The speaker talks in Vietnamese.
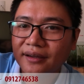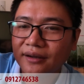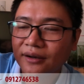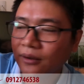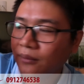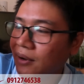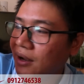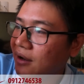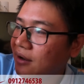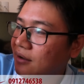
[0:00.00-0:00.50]

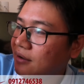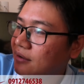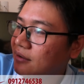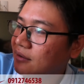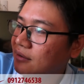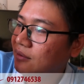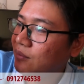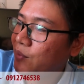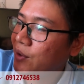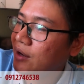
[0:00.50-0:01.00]
đúng không ạ
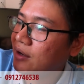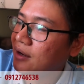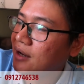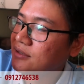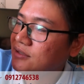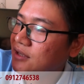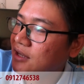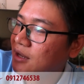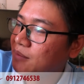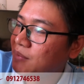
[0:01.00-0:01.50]
quy hoạch
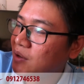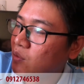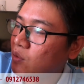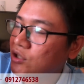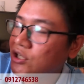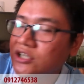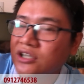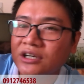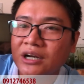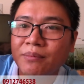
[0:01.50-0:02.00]
đất gì mật độ
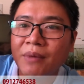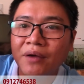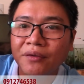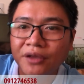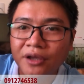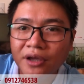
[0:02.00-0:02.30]
xây dựng là bao